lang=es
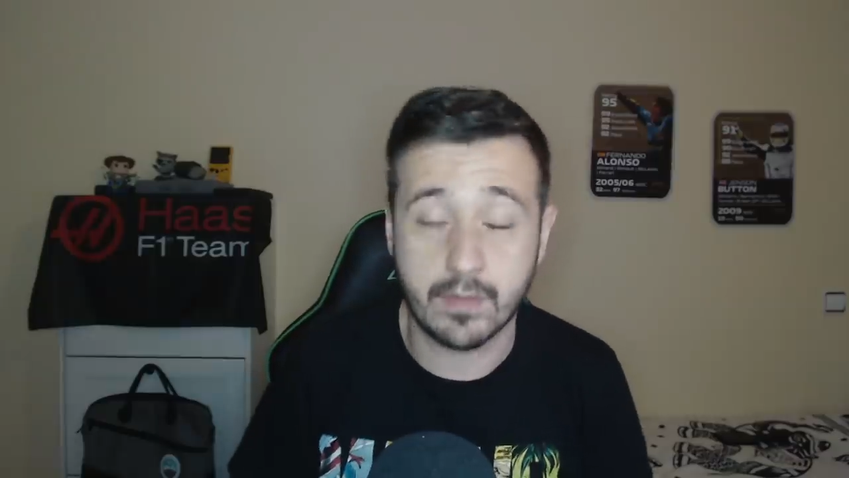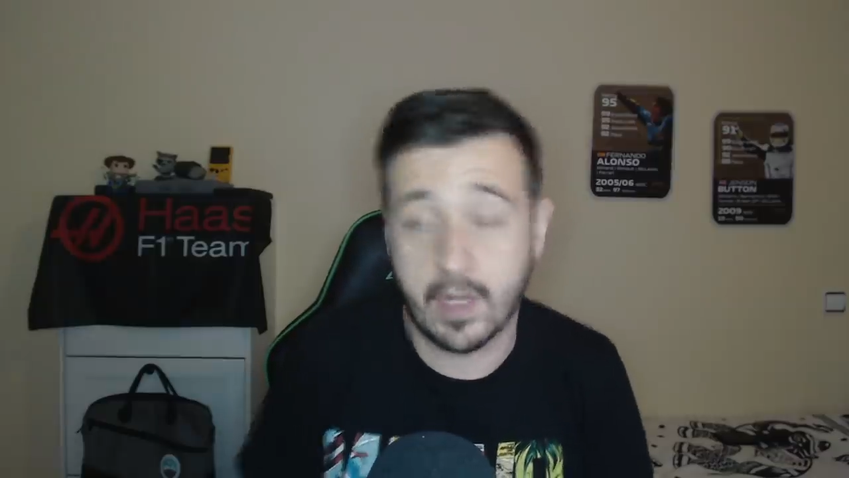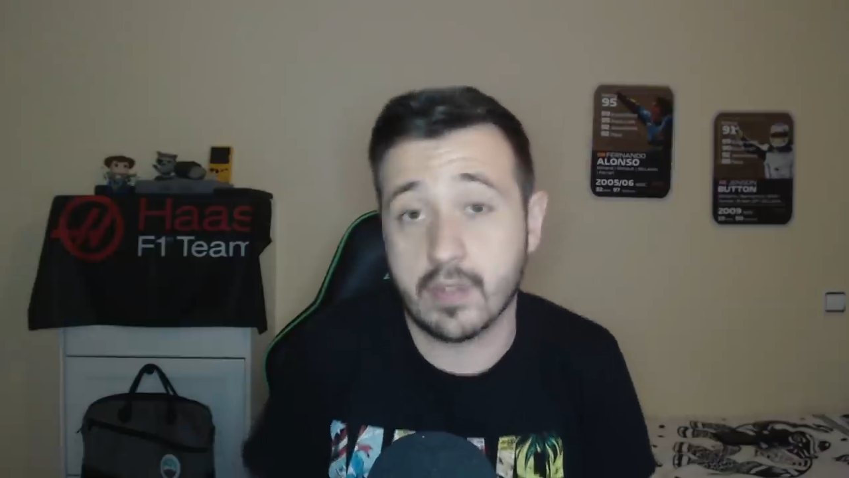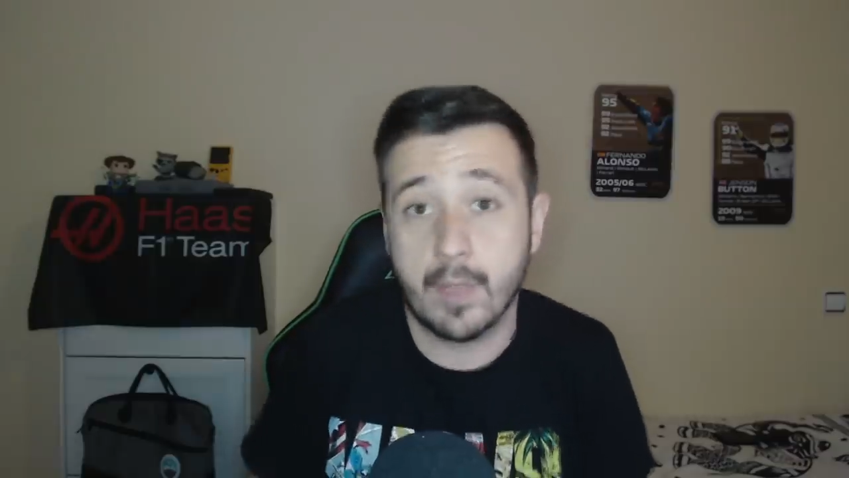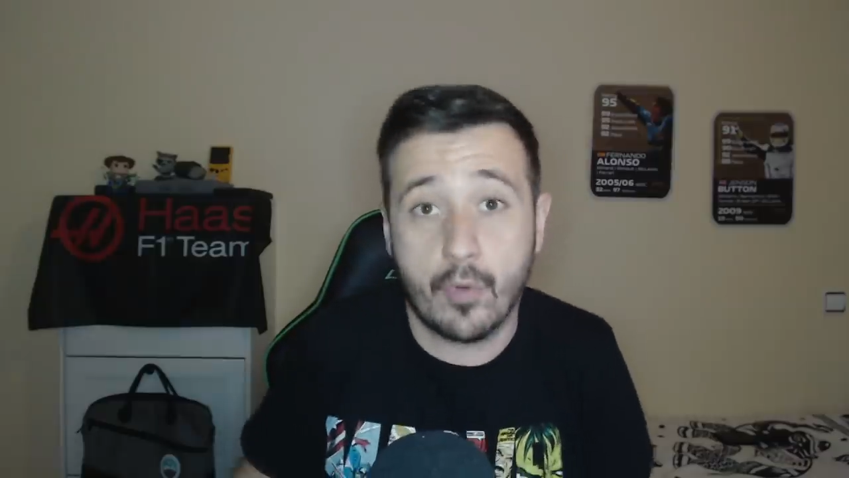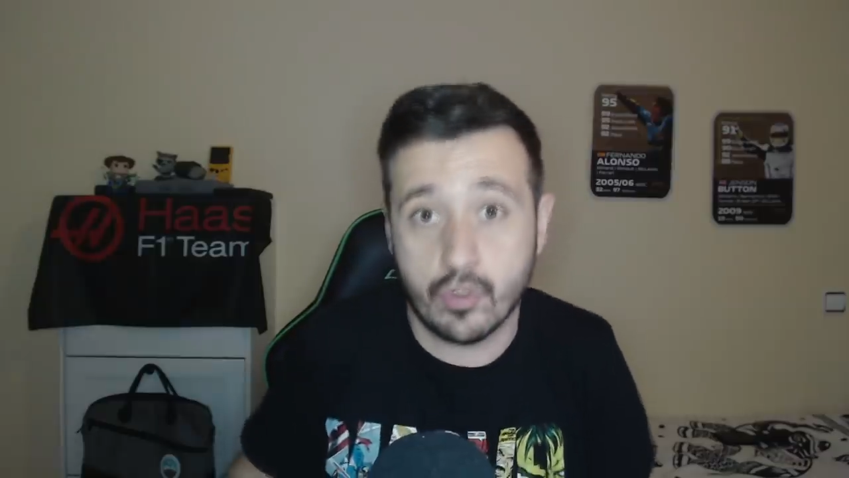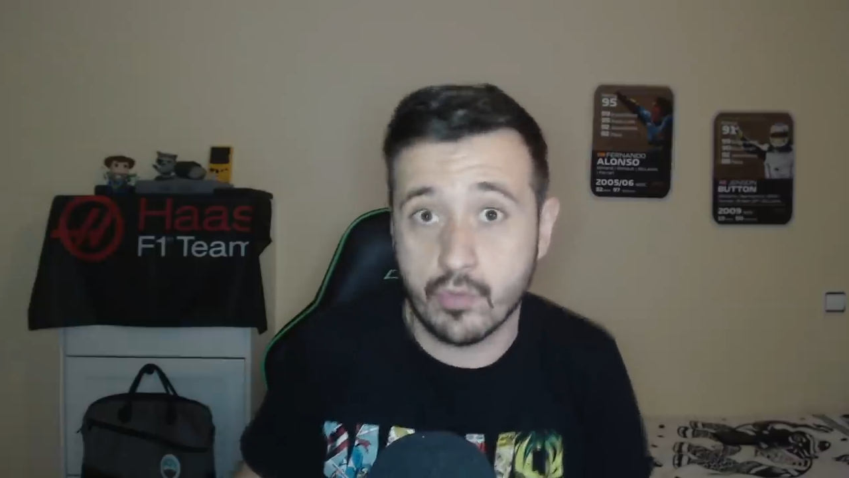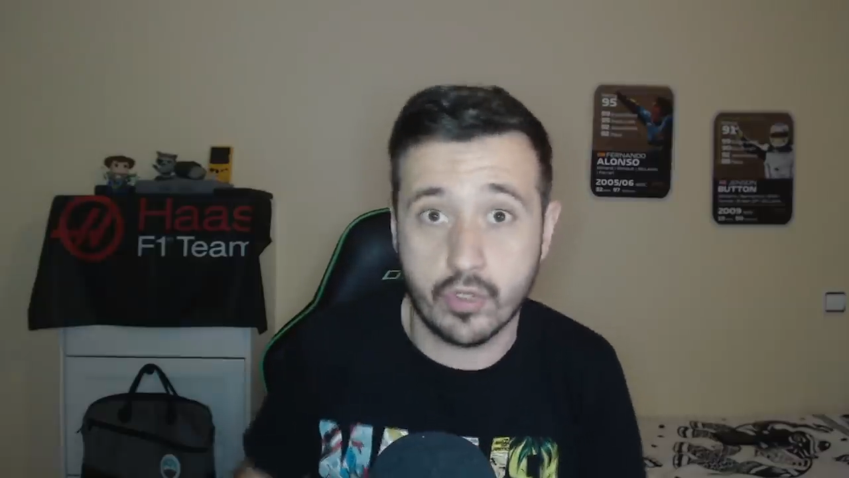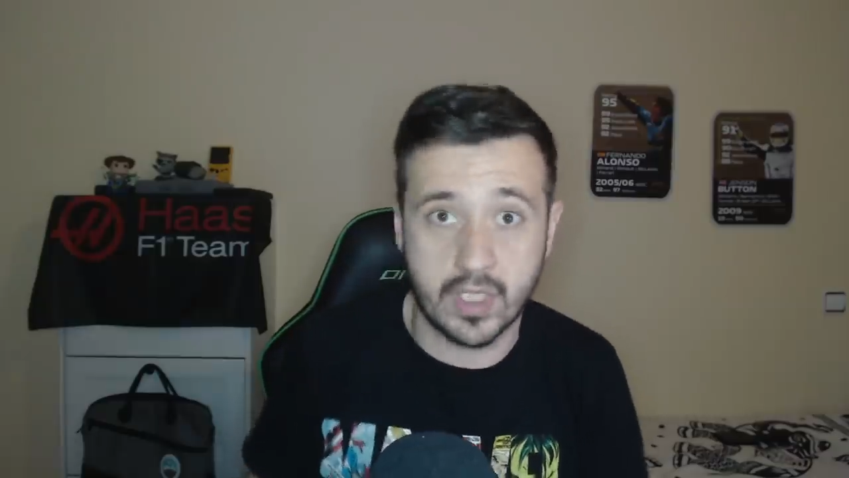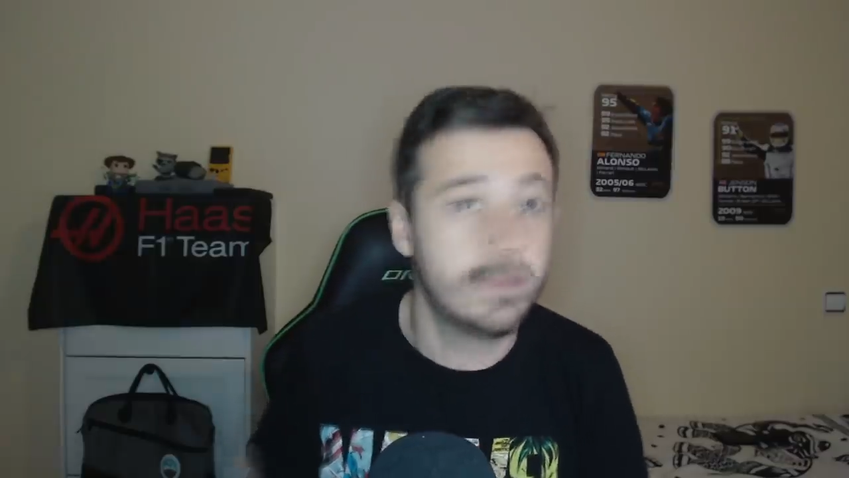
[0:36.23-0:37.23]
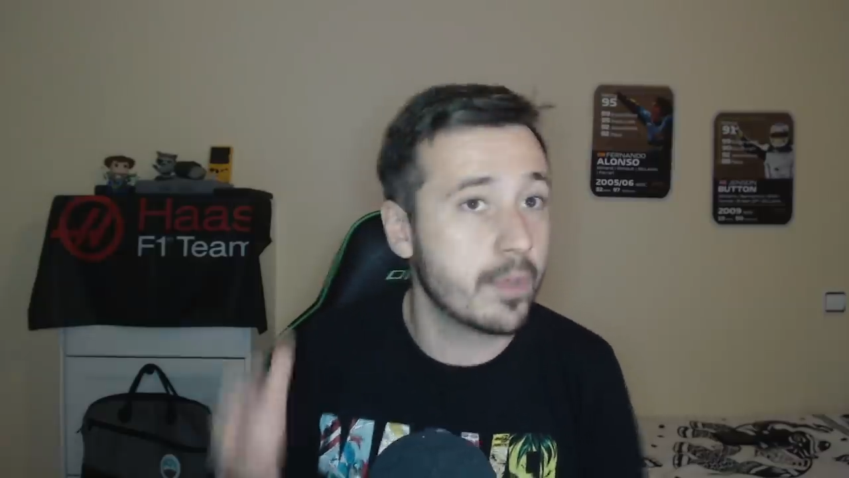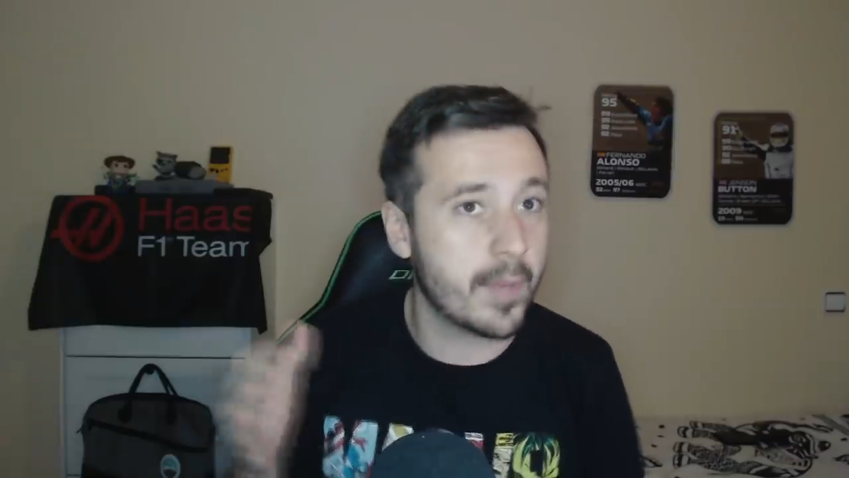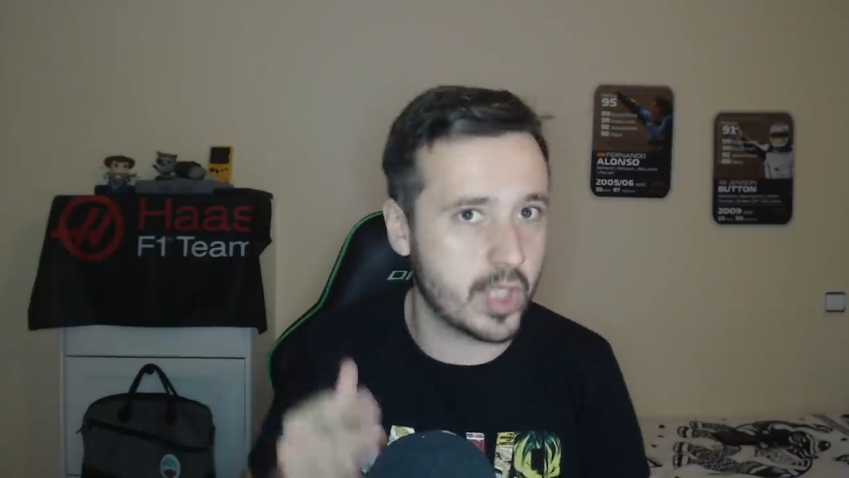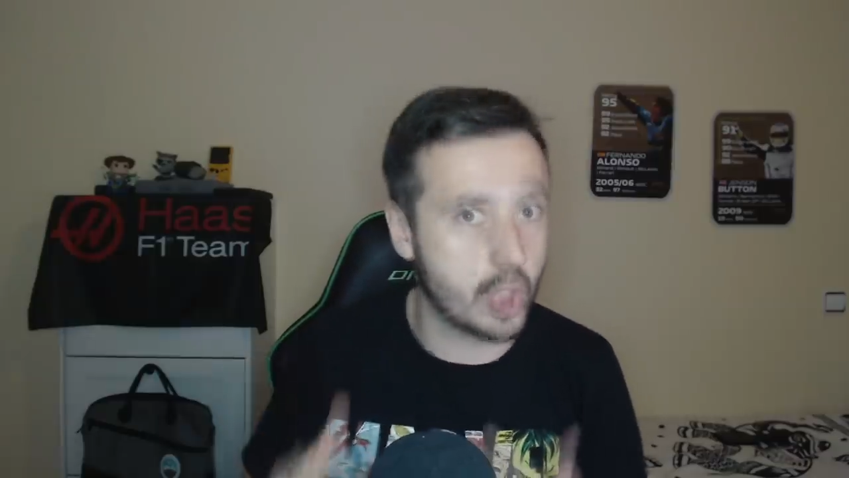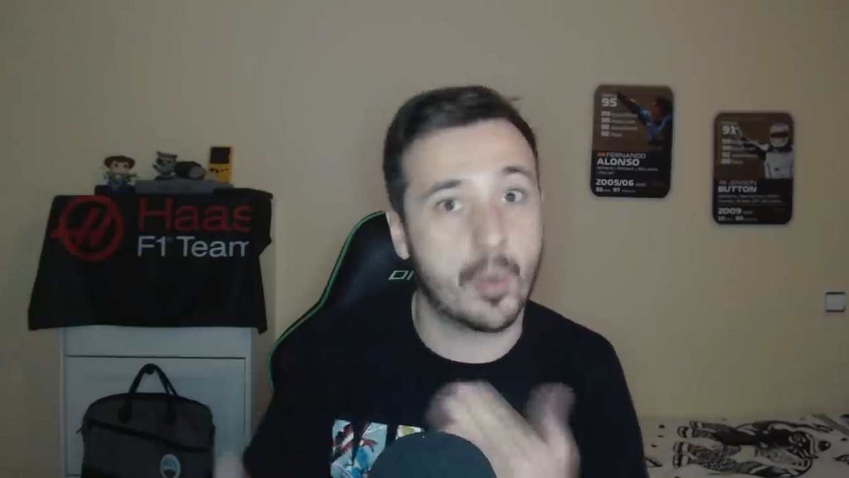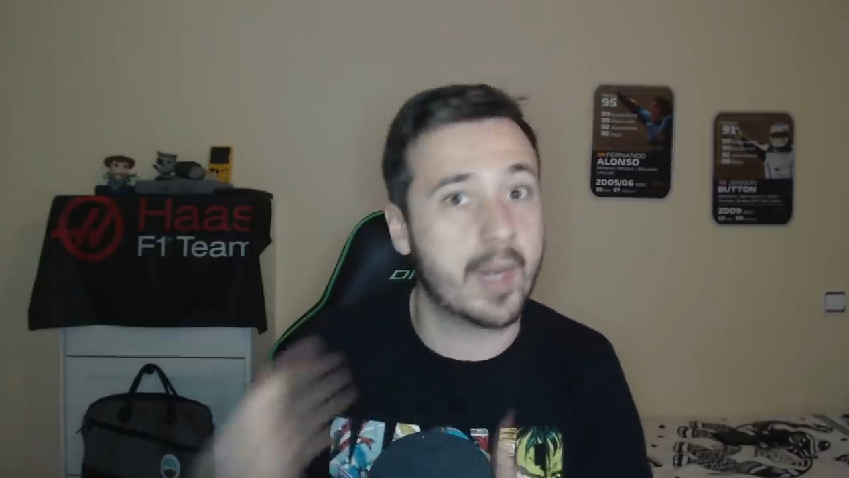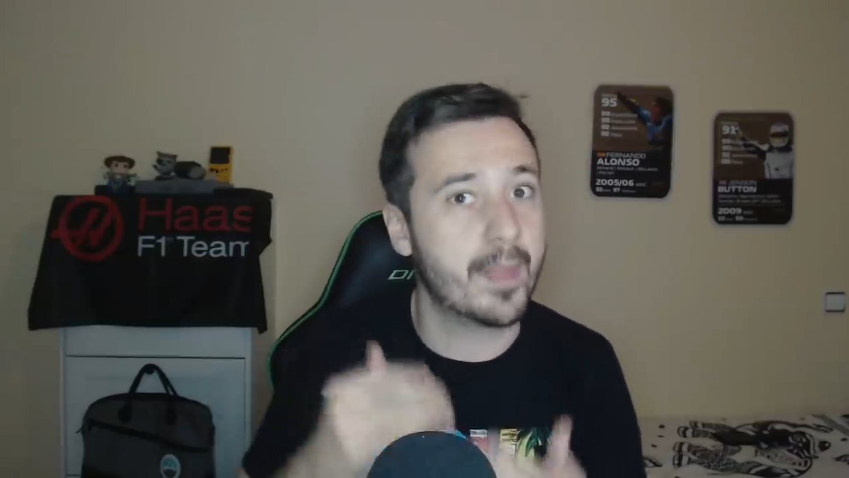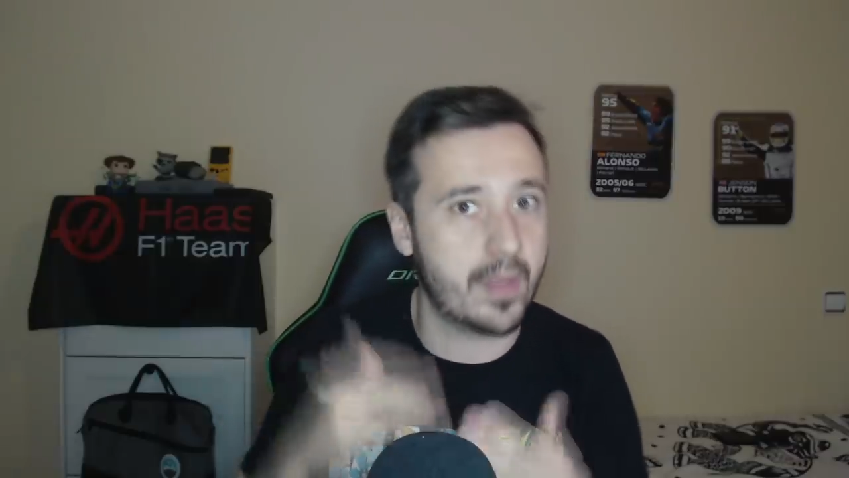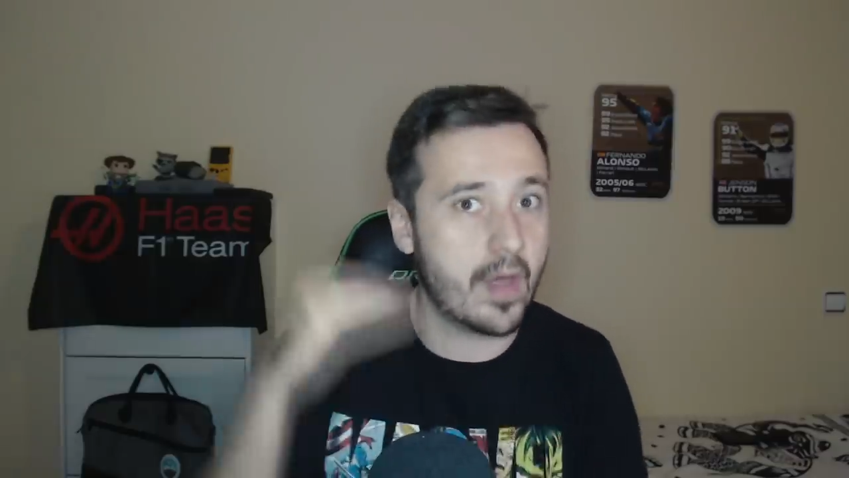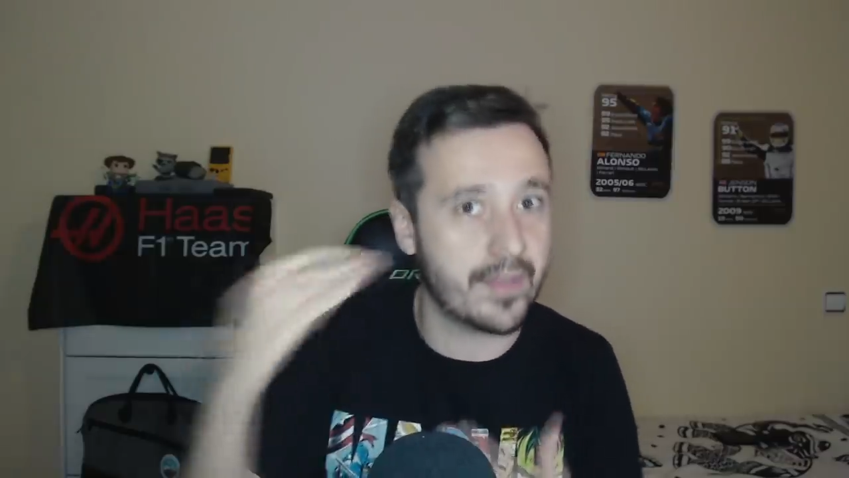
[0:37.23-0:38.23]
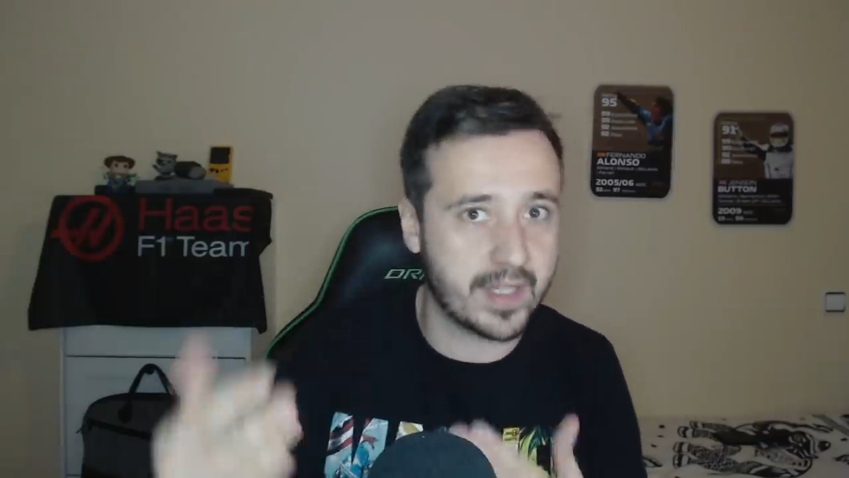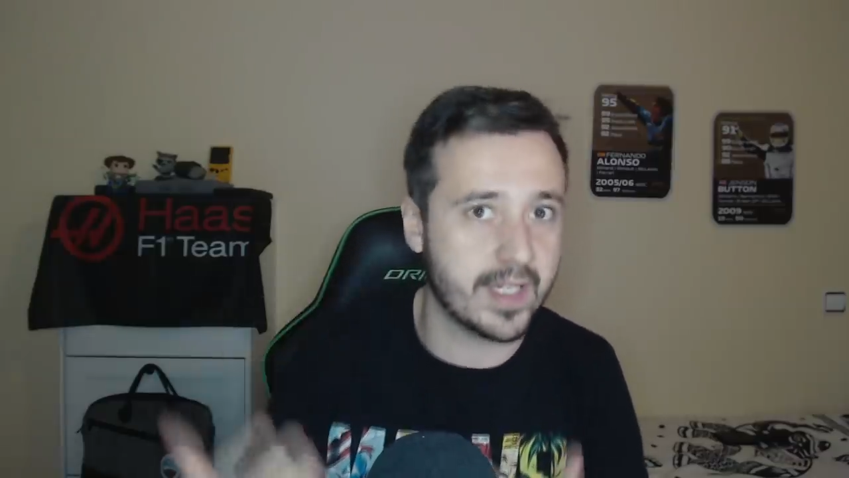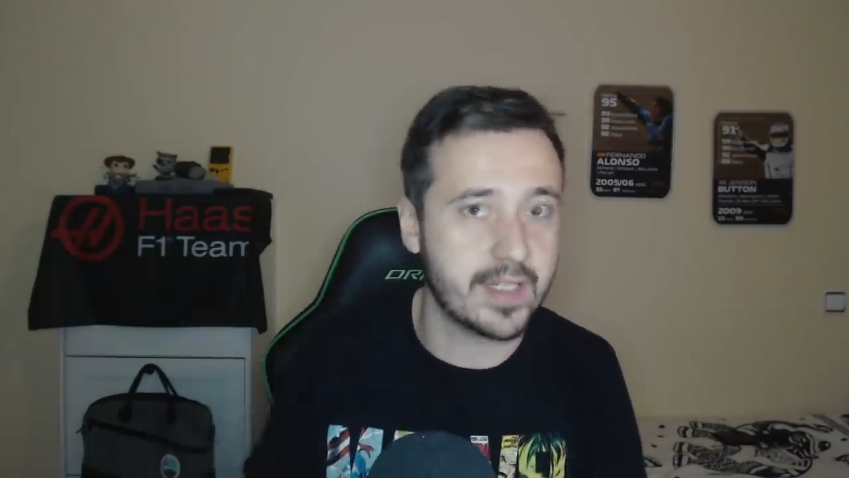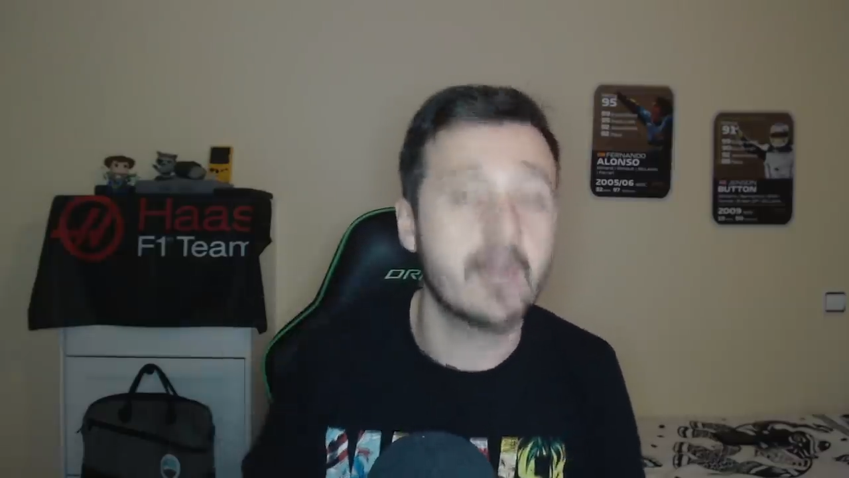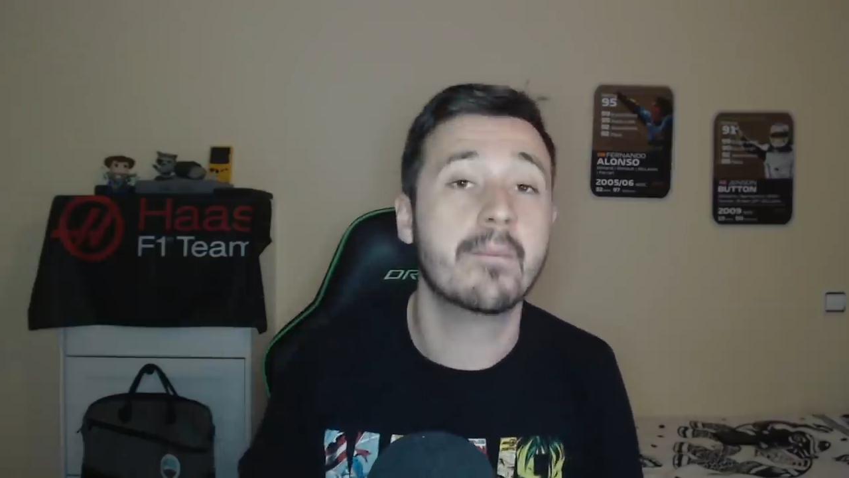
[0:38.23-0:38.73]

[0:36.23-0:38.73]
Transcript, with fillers: Claro, tampoco es mucho tiempo, pero si lo hubiera empezado hace tres,